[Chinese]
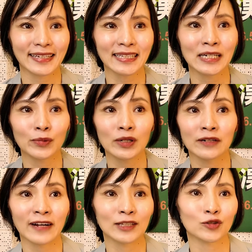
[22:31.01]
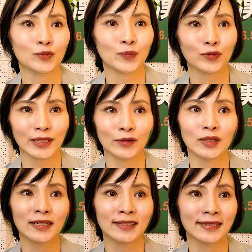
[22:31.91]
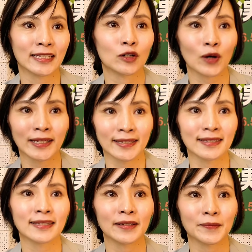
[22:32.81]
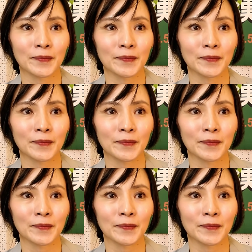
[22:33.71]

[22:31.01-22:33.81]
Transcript: 跟合不合法就不一定有那个直接的关联。它